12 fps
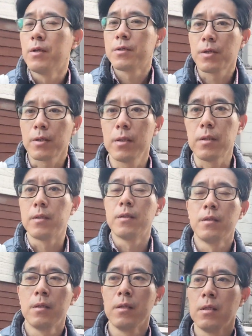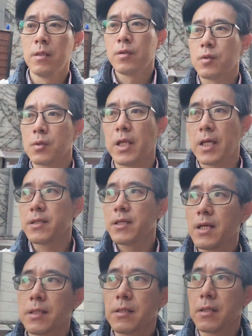저는 또 다른
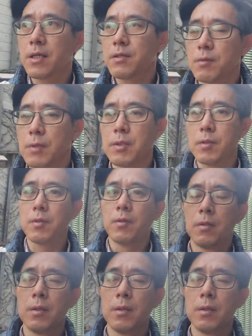생각들을 가지고 있는 거죠.